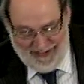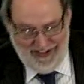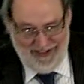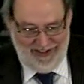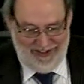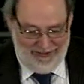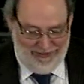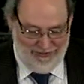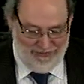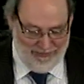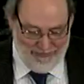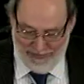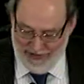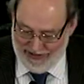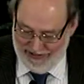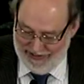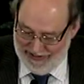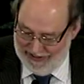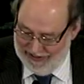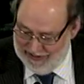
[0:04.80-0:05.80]
Eh, un
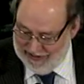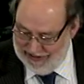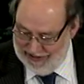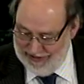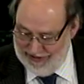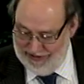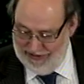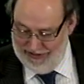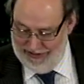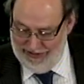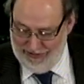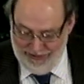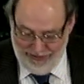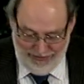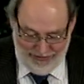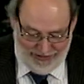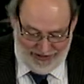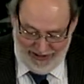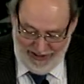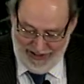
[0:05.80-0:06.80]
placer estar
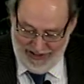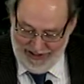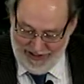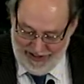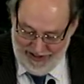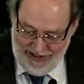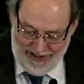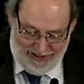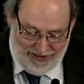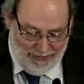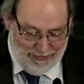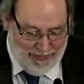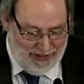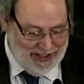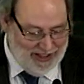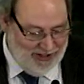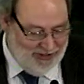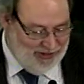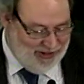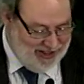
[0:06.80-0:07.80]
con ustedes aquí y
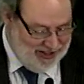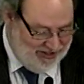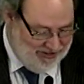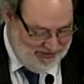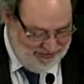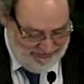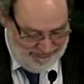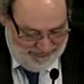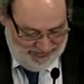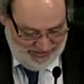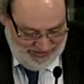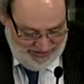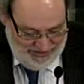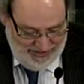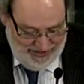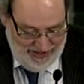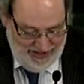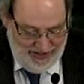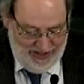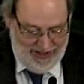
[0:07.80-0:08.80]
acompañarlo en esto.
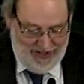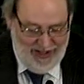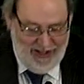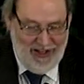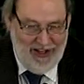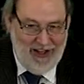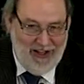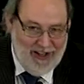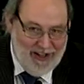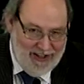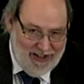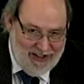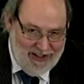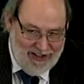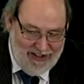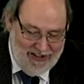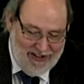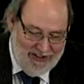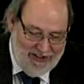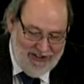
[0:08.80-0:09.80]
Eh,
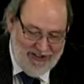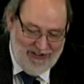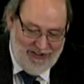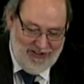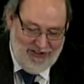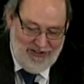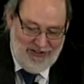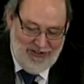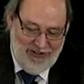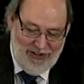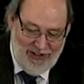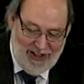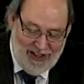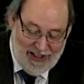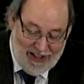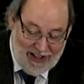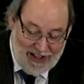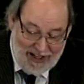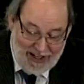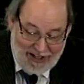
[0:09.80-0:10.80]
yo
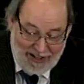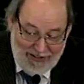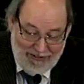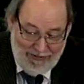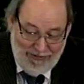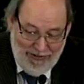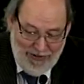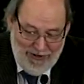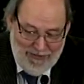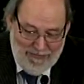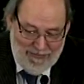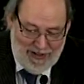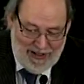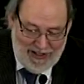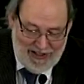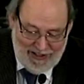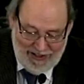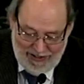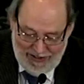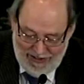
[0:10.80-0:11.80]
diría que las
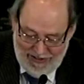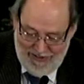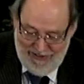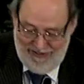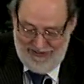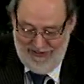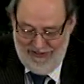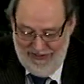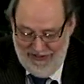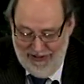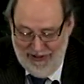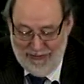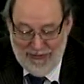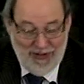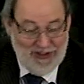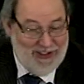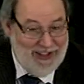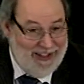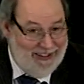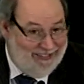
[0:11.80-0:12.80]
reformas,
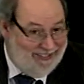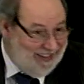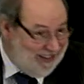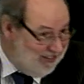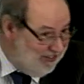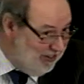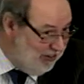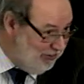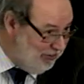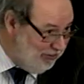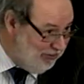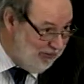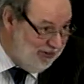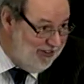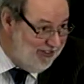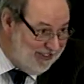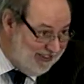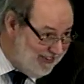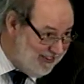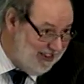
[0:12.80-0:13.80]
llevamos tres éxitos, tú
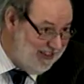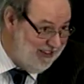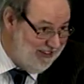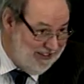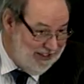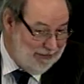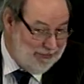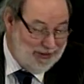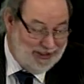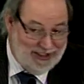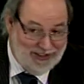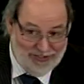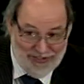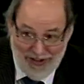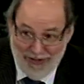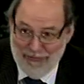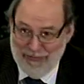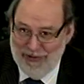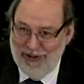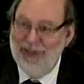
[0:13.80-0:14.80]
dices, están en
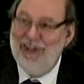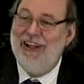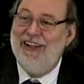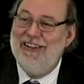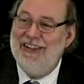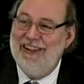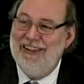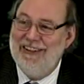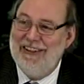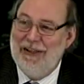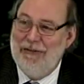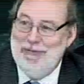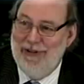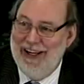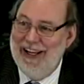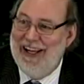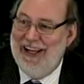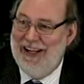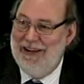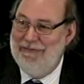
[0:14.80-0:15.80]
tramitación, pero ya están
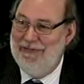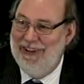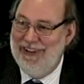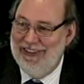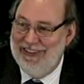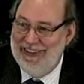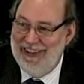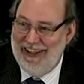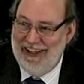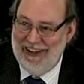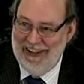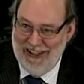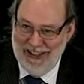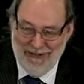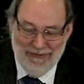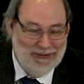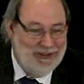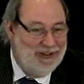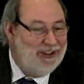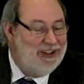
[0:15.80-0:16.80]
terminadas, al menos tres,
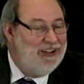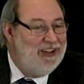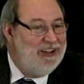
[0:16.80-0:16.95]
digamos.